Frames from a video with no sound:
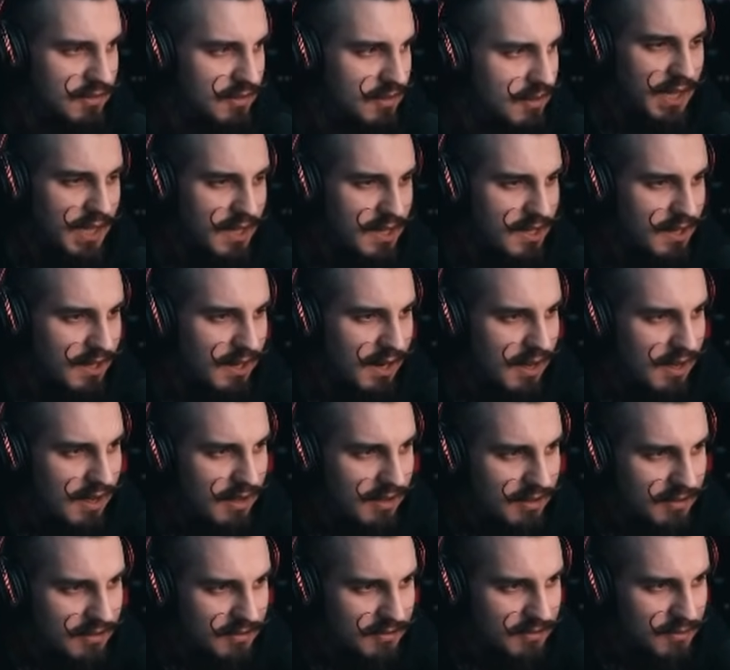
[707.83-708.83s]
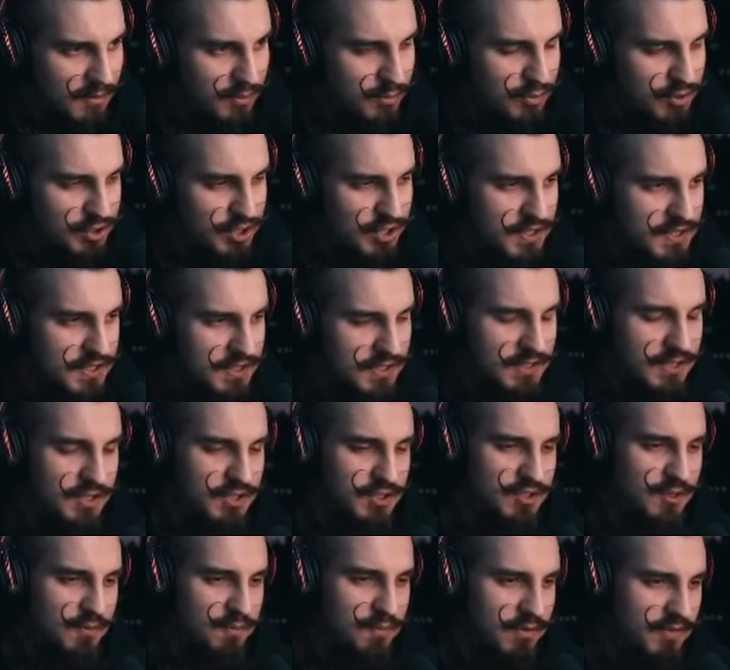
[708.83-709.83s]
Ta gra musi
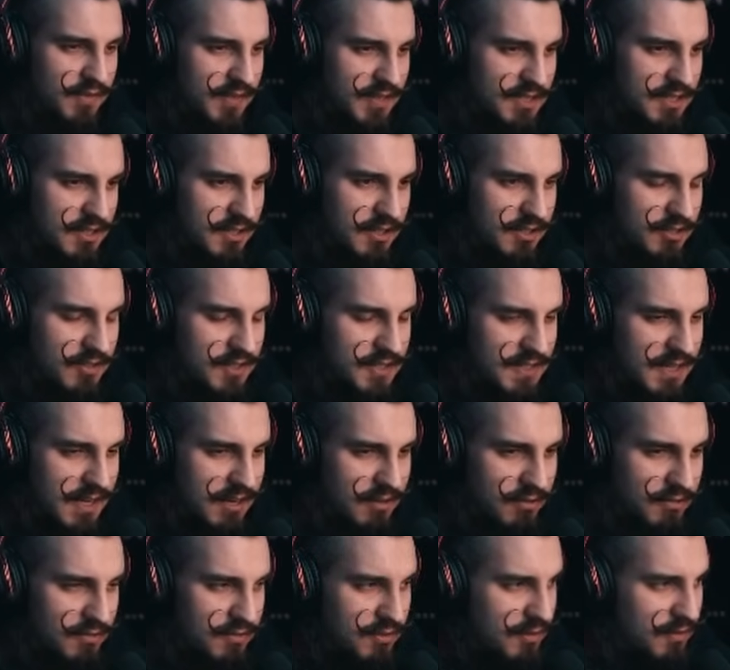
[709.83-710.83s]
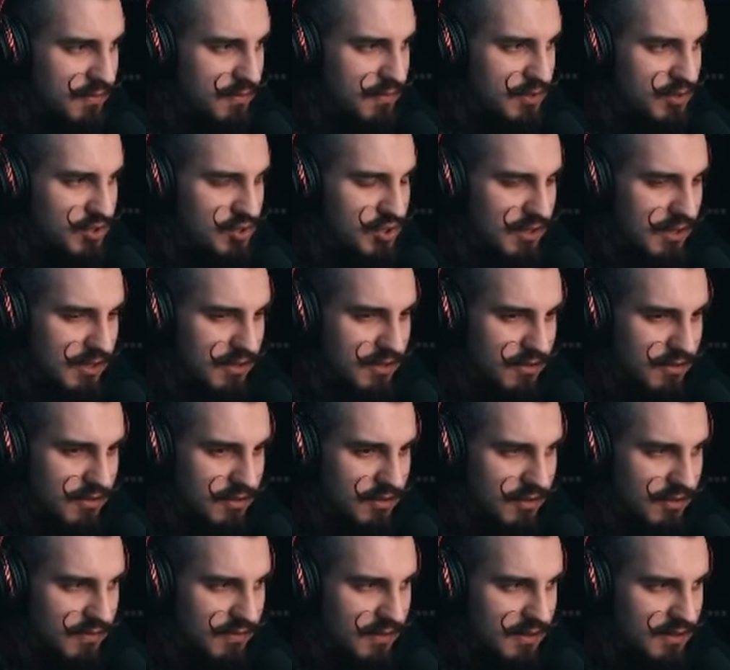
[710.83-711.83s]
zostać doprowadzona do stanu, w którym będzie na to
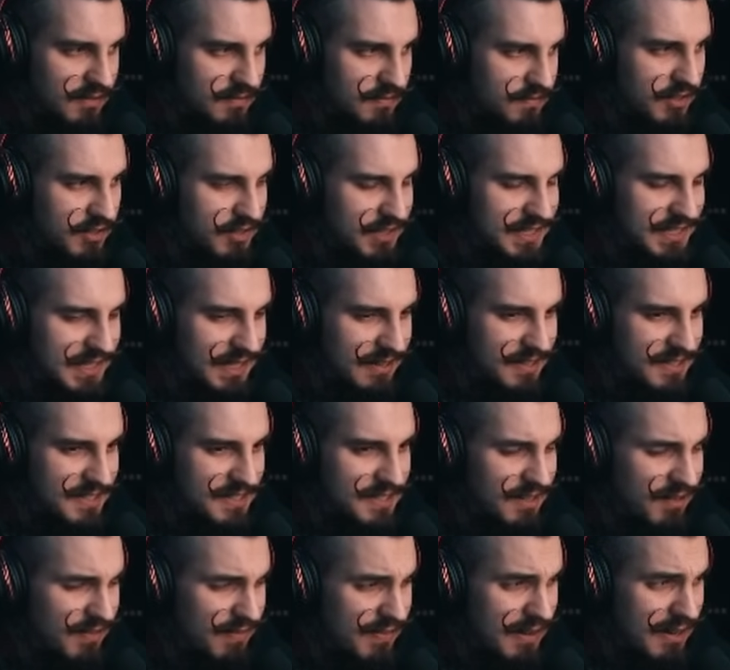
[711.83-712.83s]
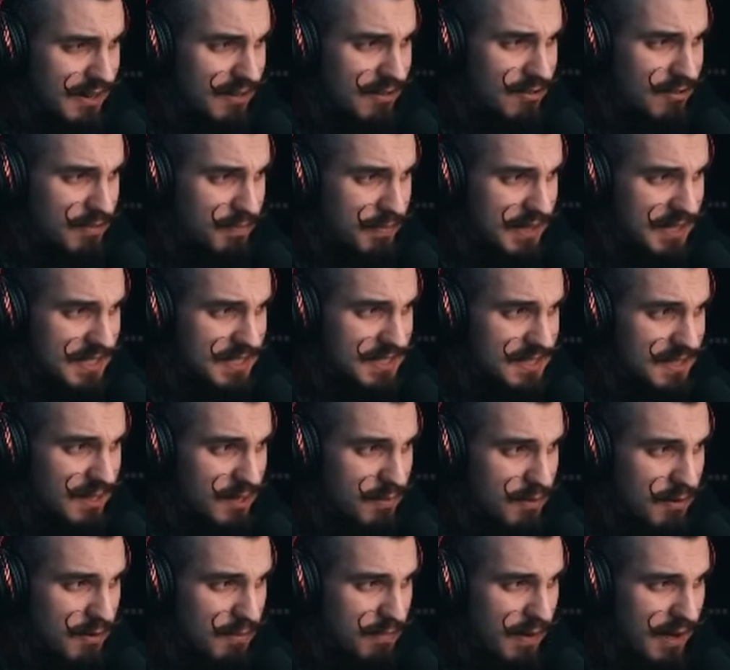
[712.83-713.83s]
gotowa. Jakieś stare serwery Orpes
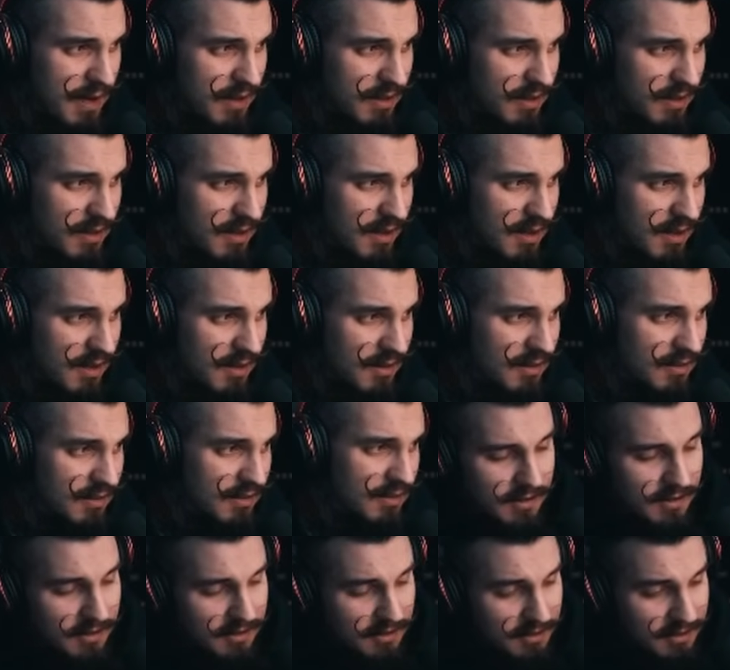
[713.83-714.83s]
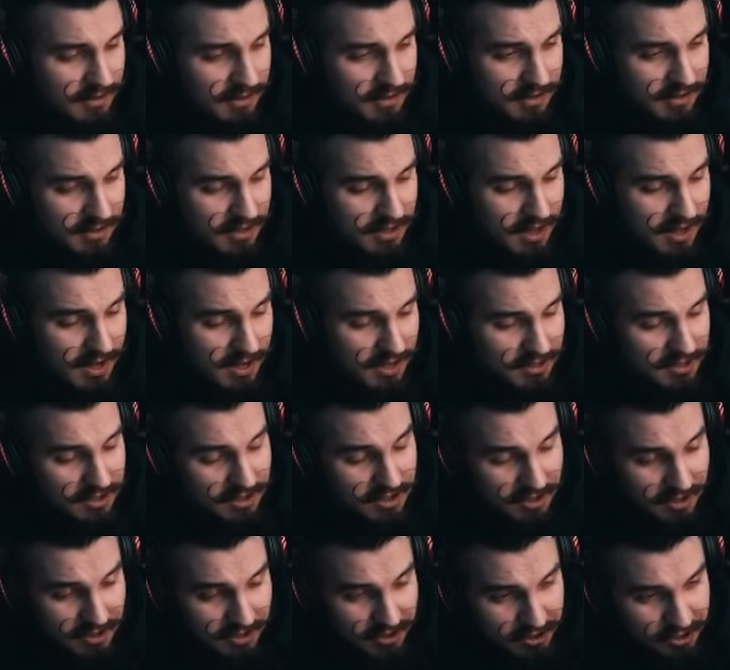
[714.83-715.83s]
Cyberpunka, e,
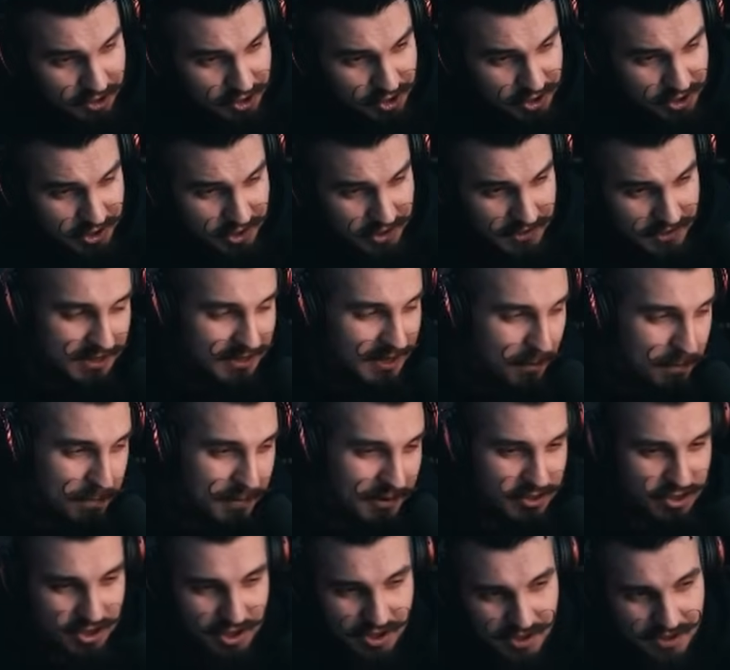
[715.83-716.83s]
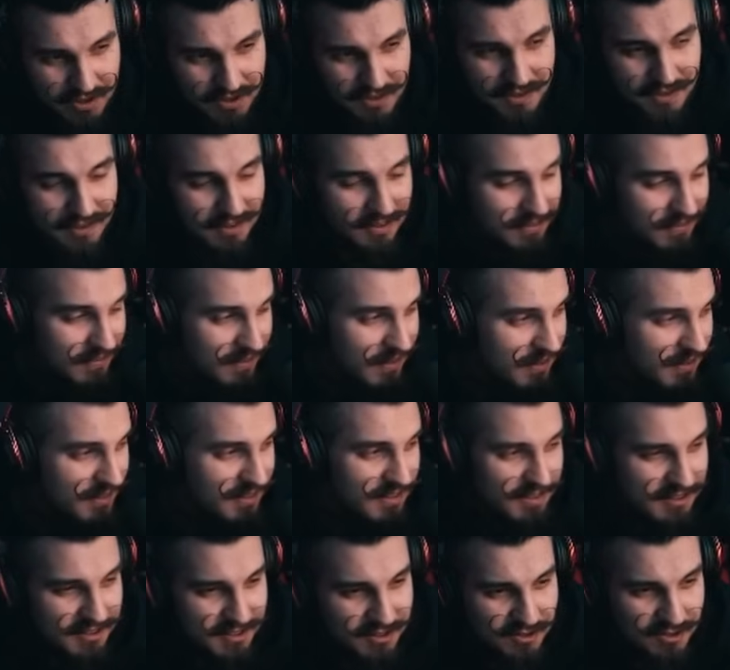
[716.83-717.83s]
jakieś napadziki,
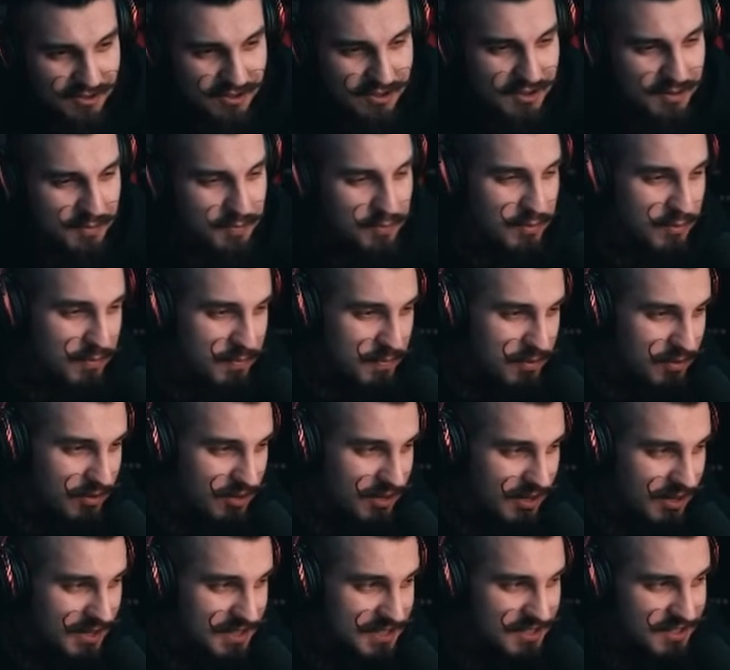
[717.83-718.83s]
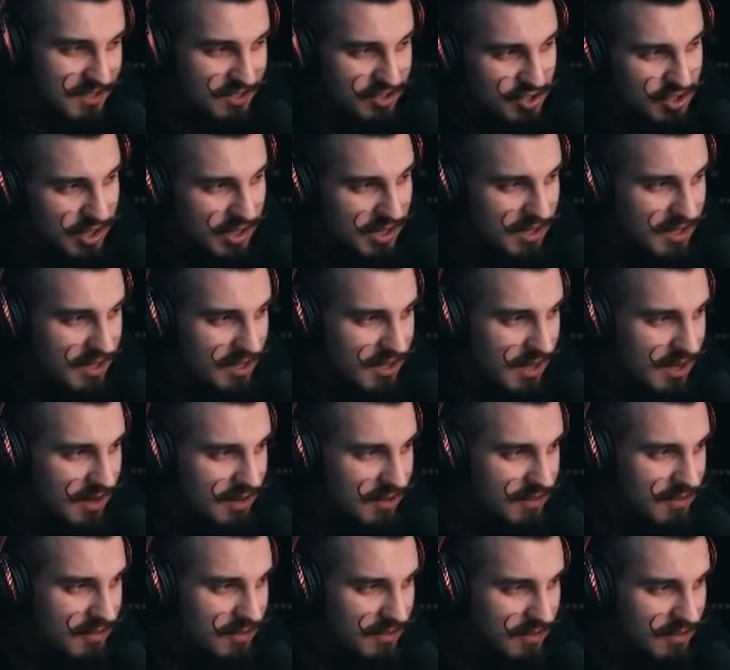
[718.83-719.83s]
nie? Tego typu, progresja, shark
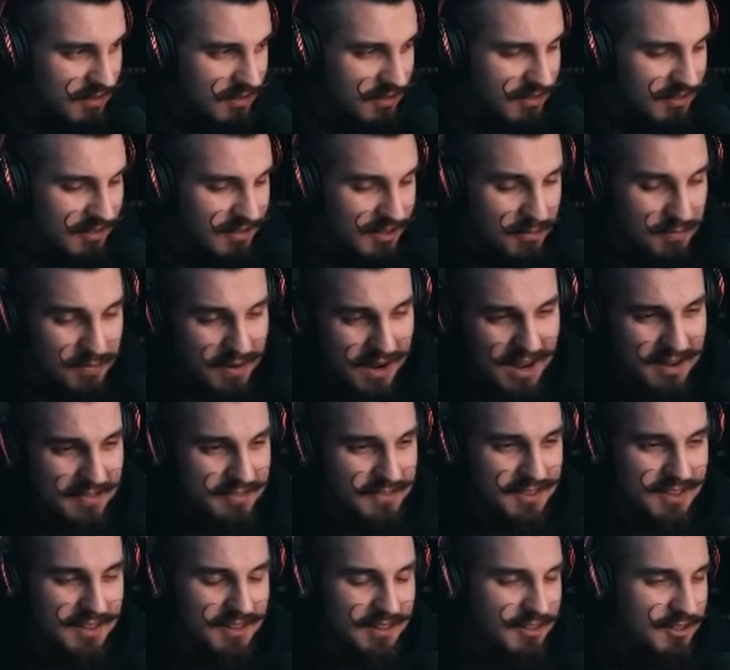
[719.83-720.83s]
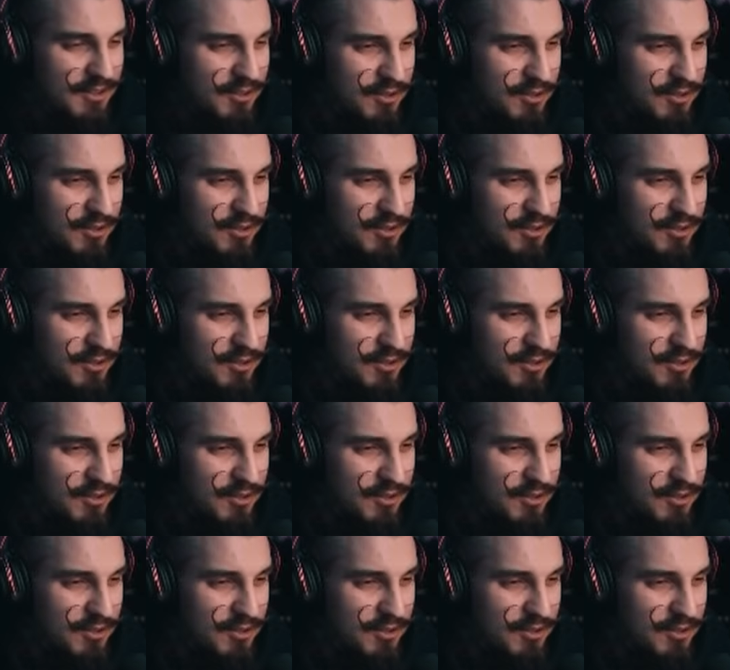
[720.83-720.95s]
karty. Naprawdę,